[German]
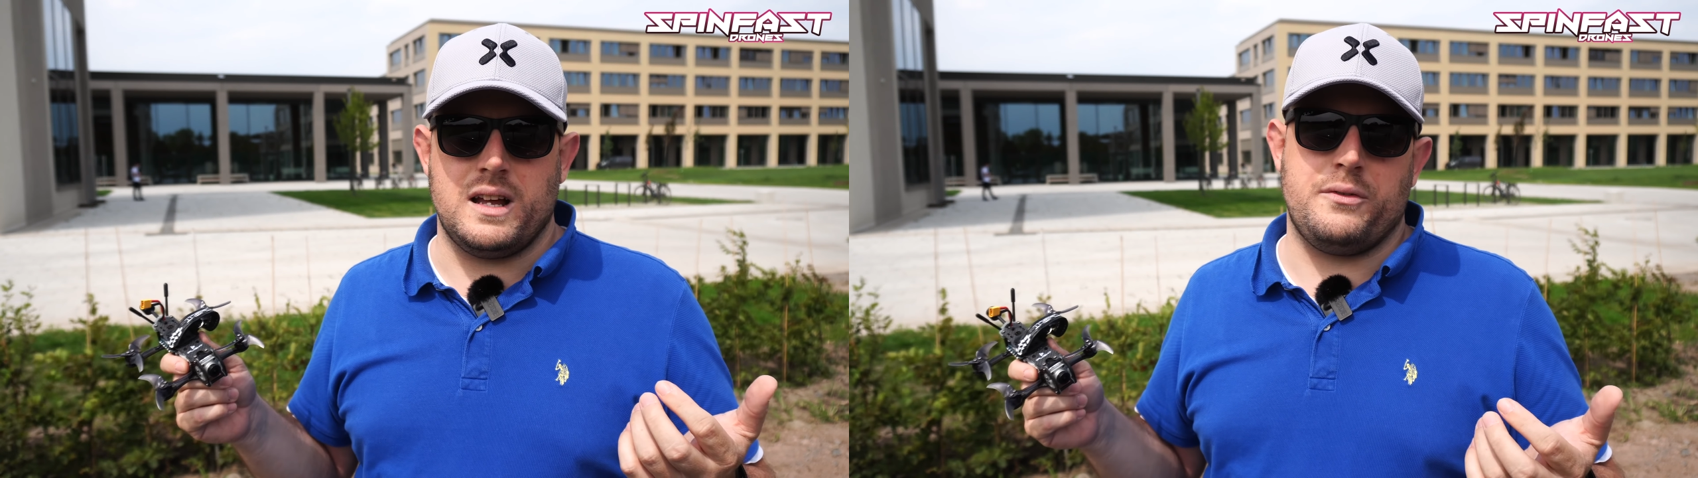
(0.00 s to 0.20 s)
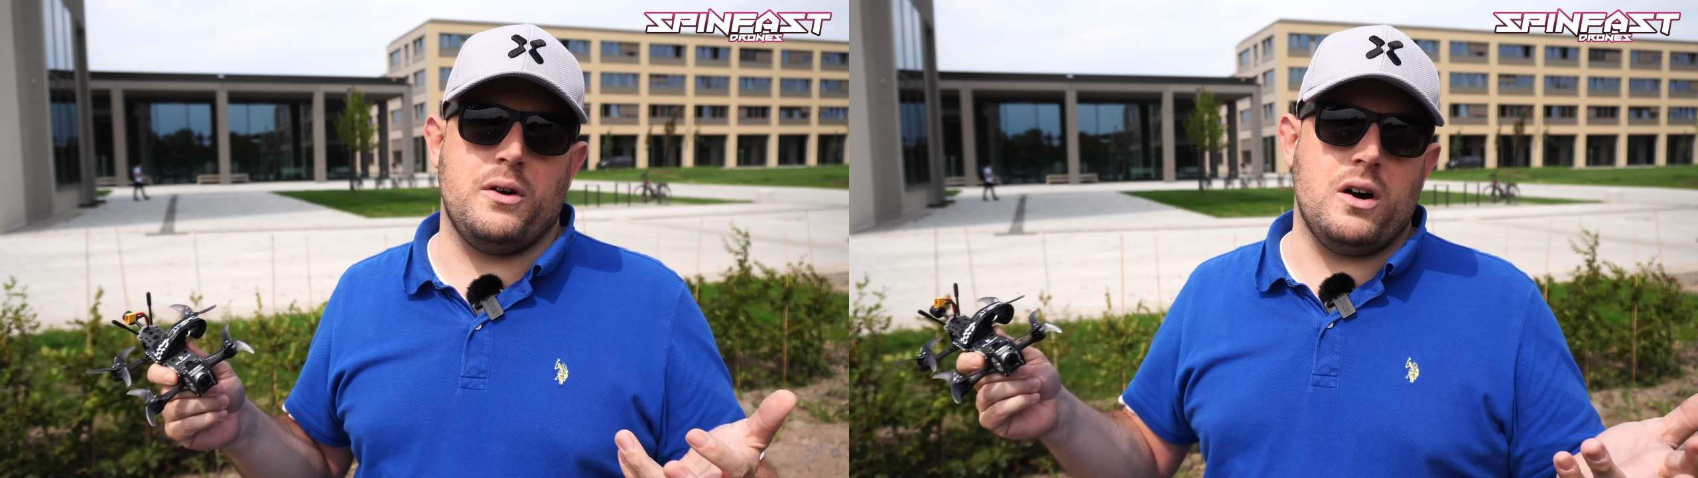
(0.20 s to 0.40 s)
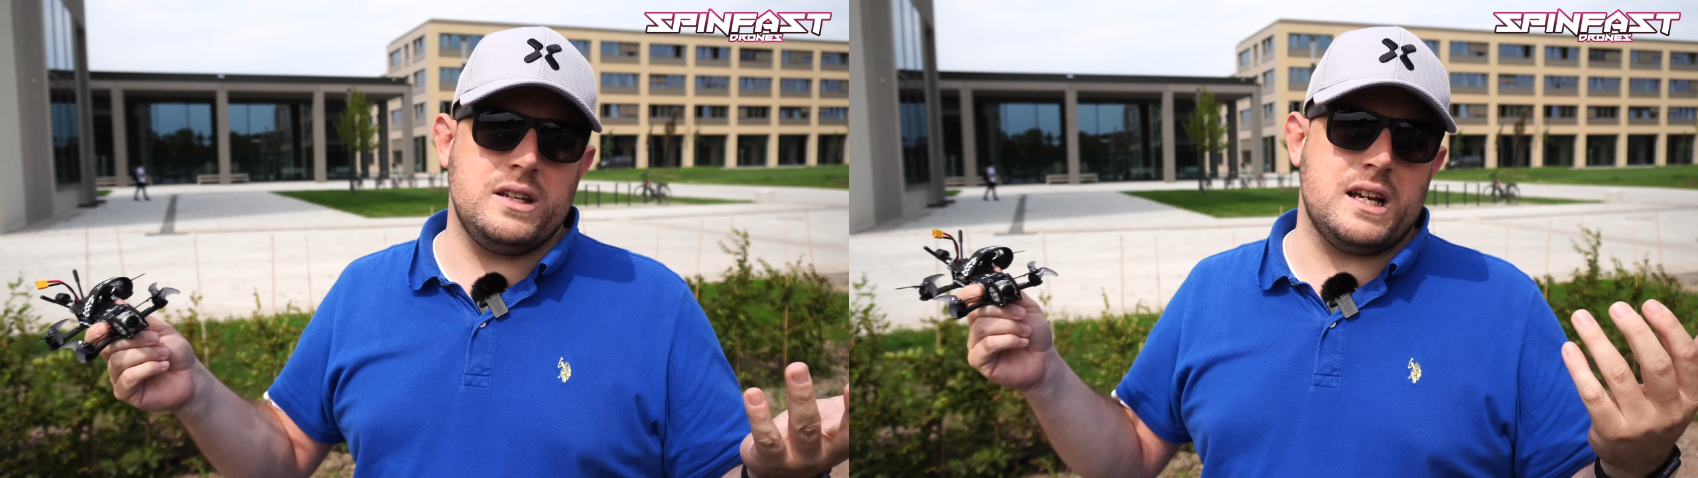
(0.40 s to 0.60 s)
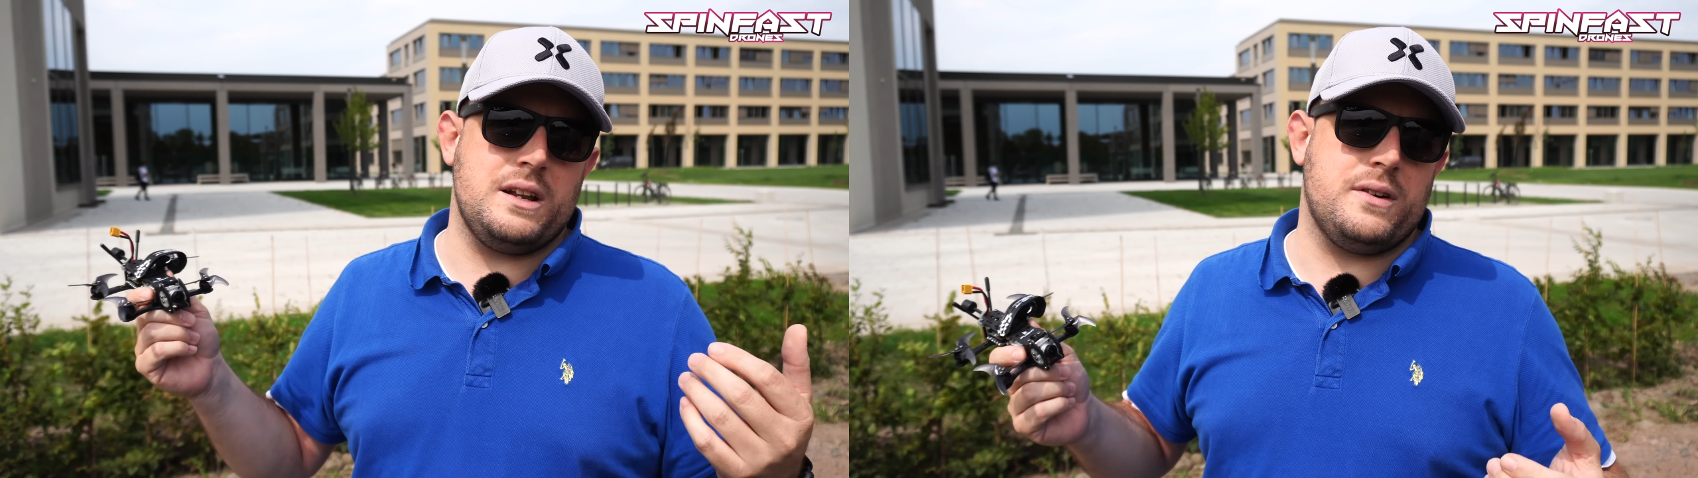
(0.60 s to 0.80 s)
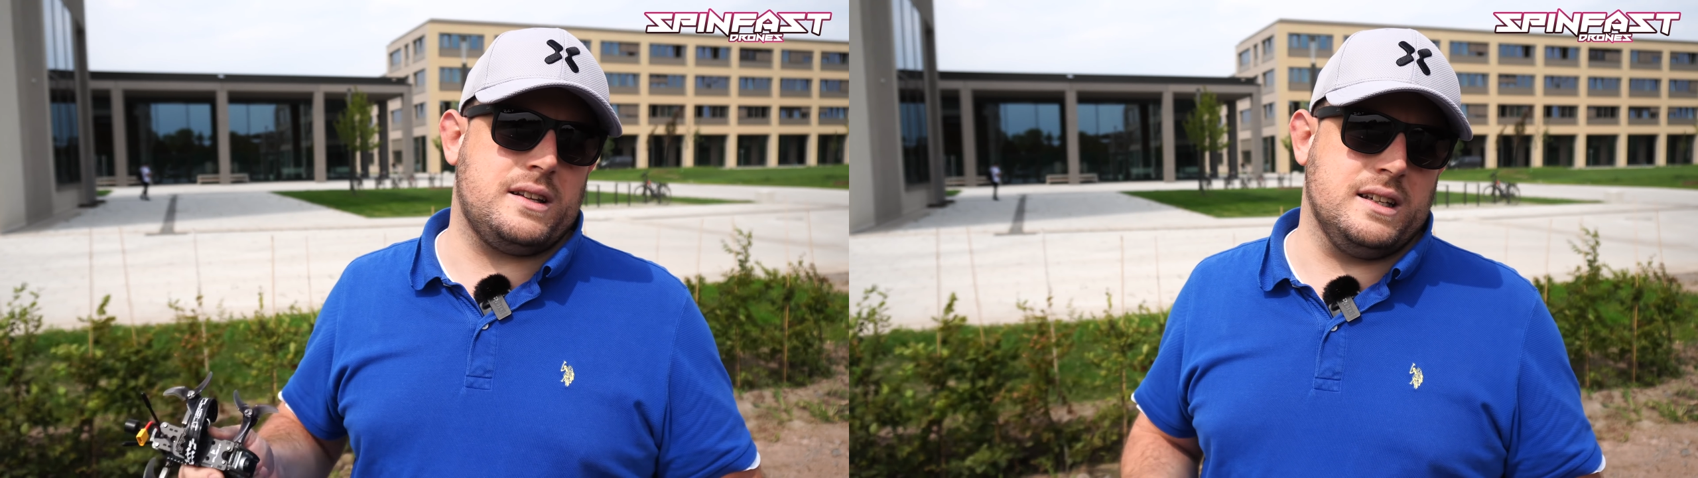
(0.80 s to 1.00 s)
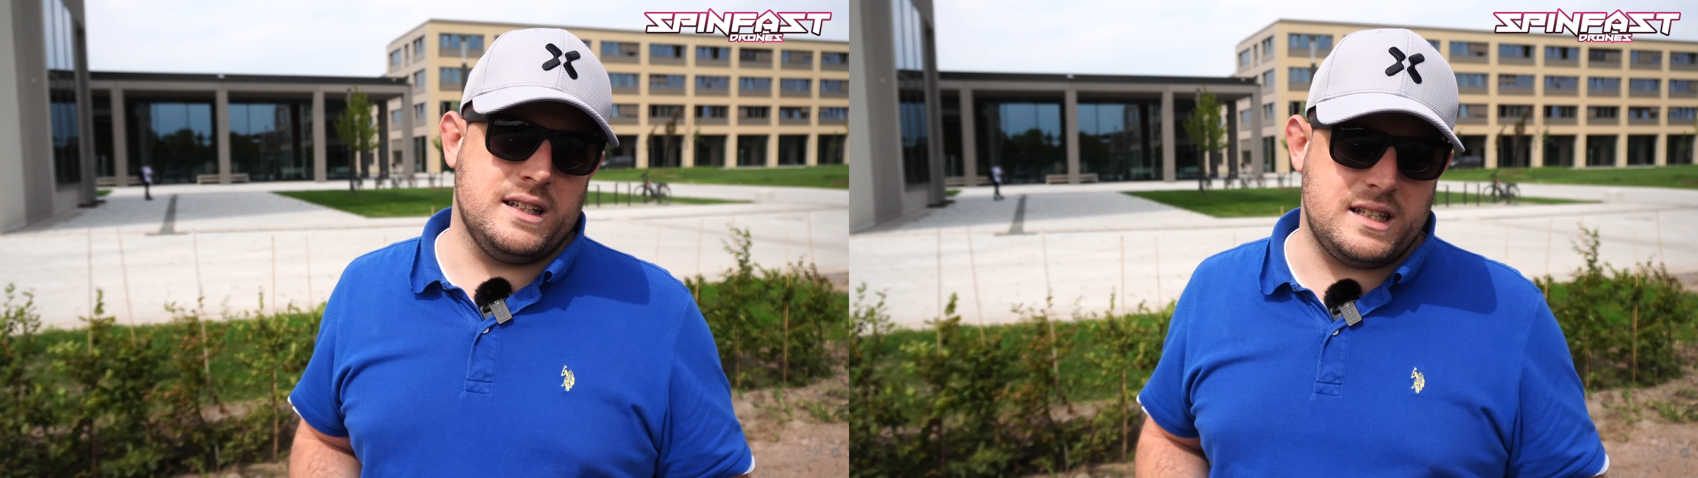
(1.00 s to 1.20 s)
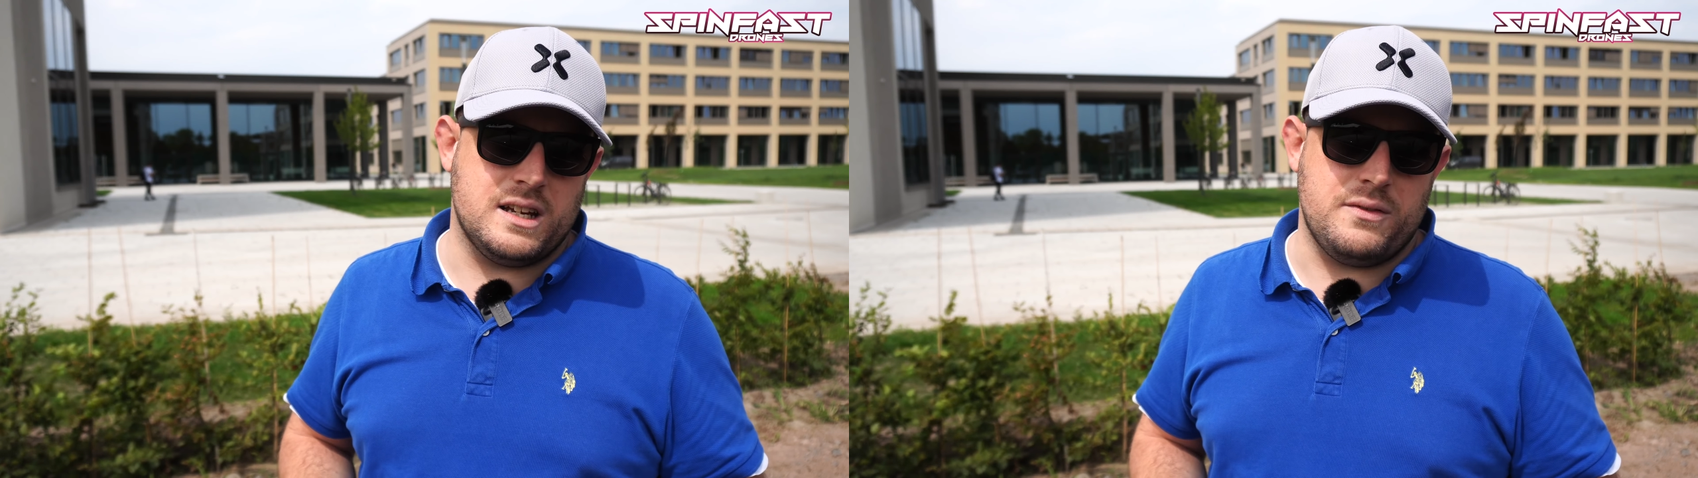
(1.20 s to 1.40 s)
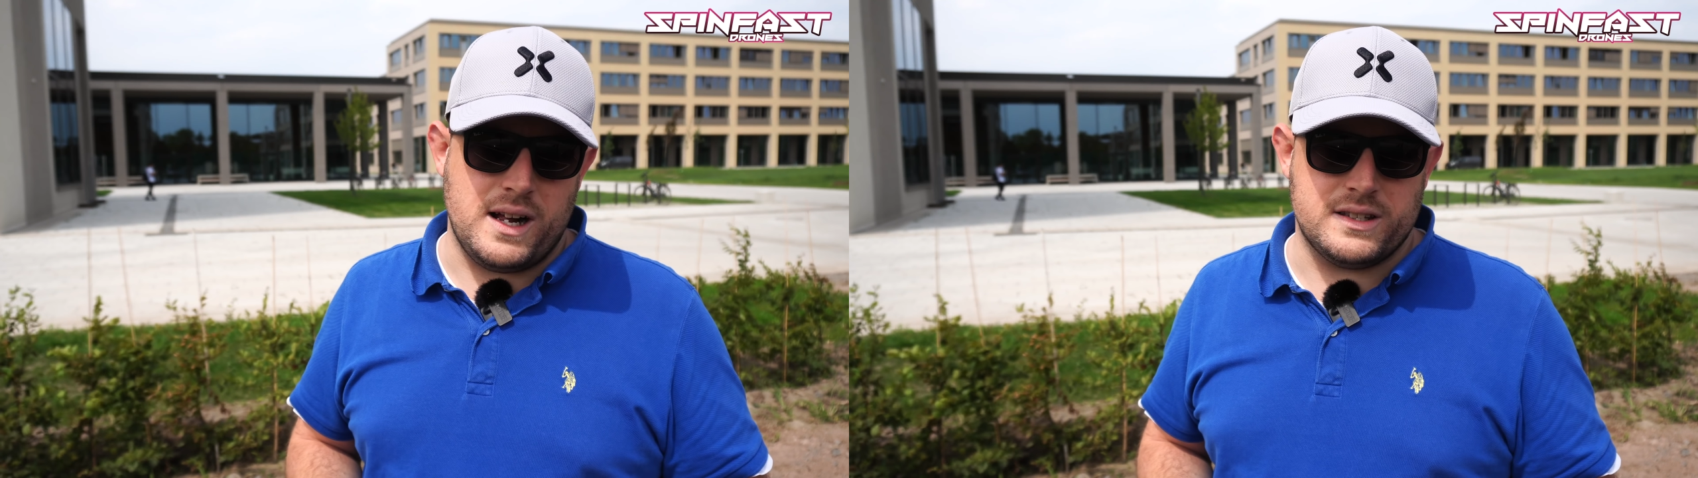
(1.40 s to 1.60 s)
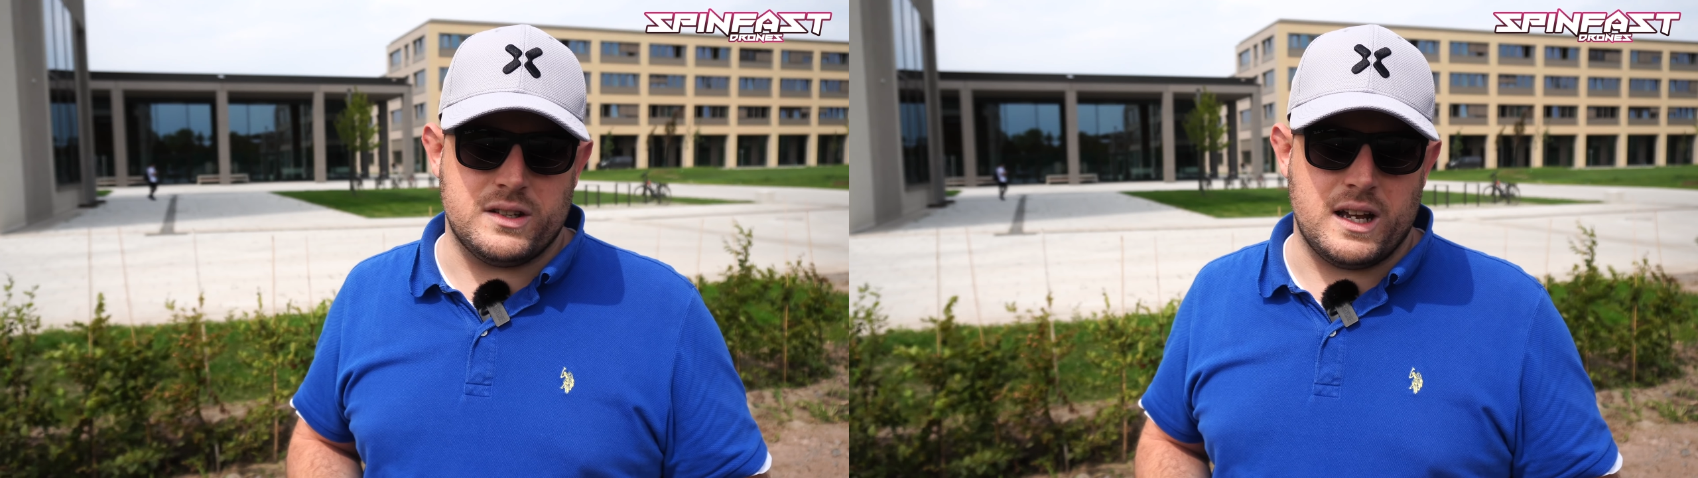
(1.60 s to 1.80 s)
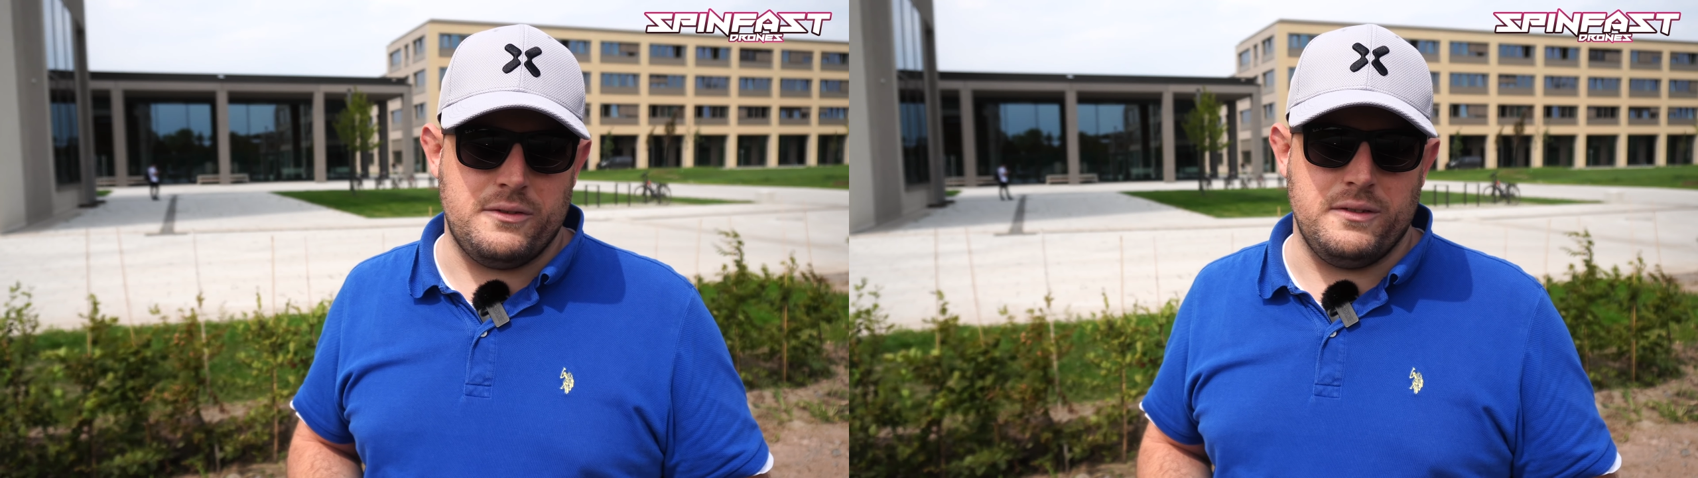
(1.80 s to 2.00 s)
da für euch einfach die richtige Wahl zu
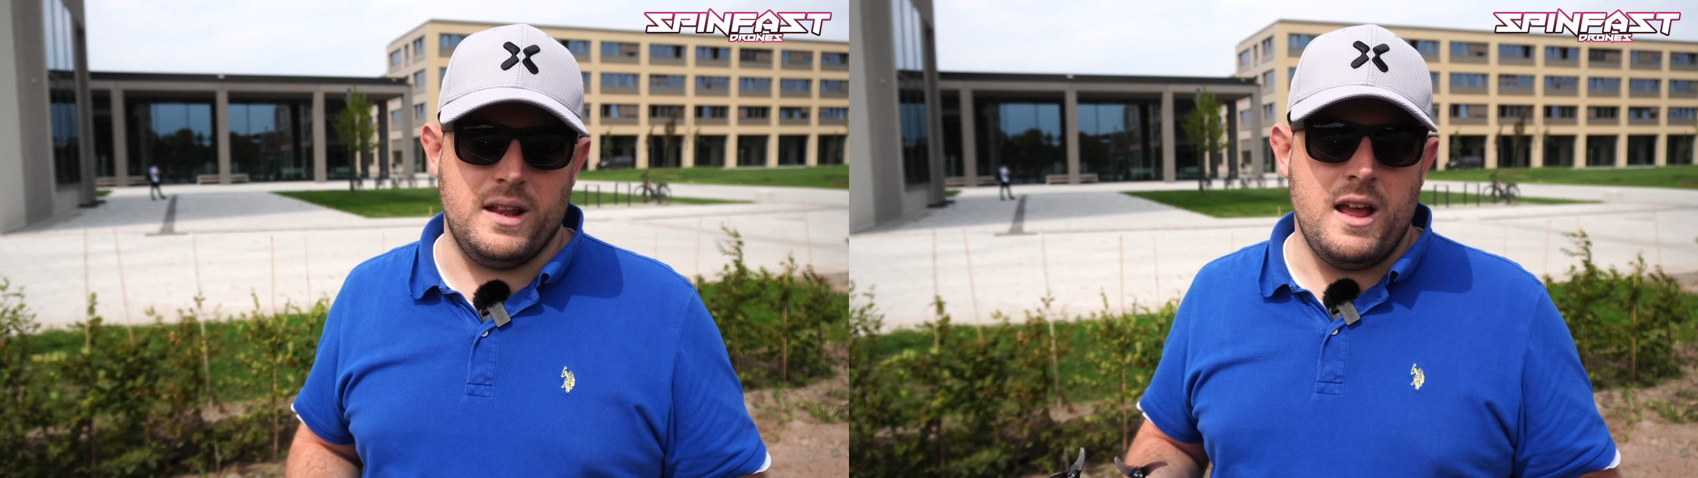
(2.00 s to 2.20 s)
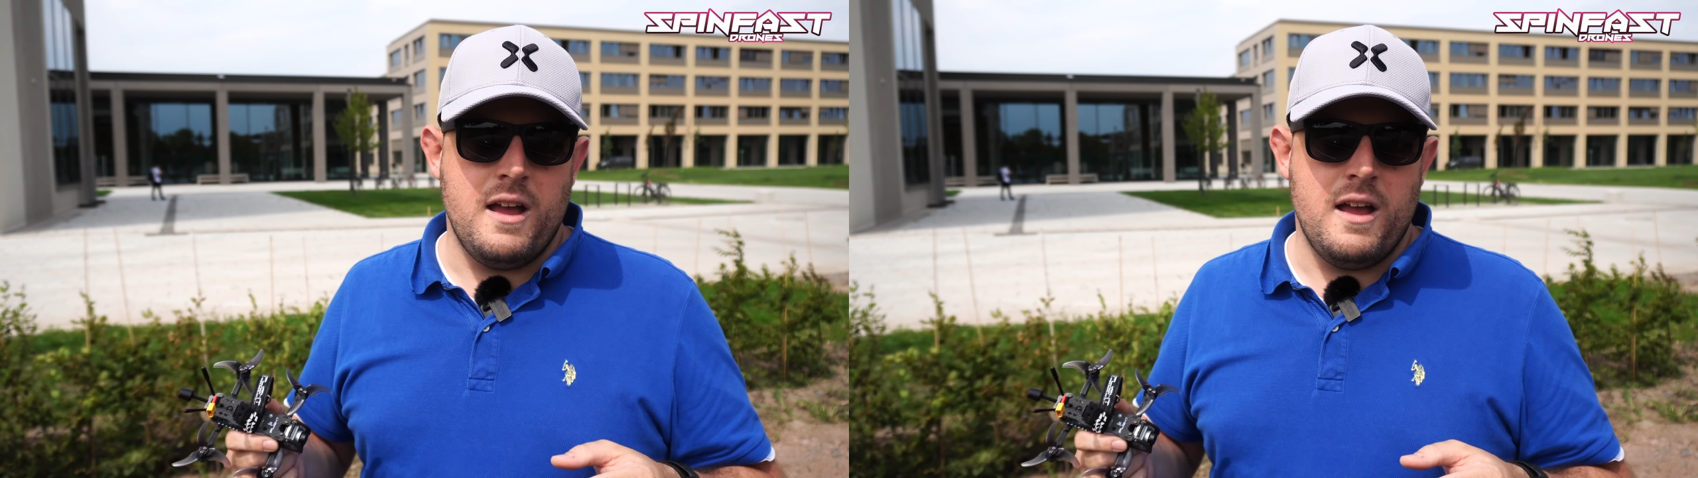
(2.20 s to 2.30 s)
treffen.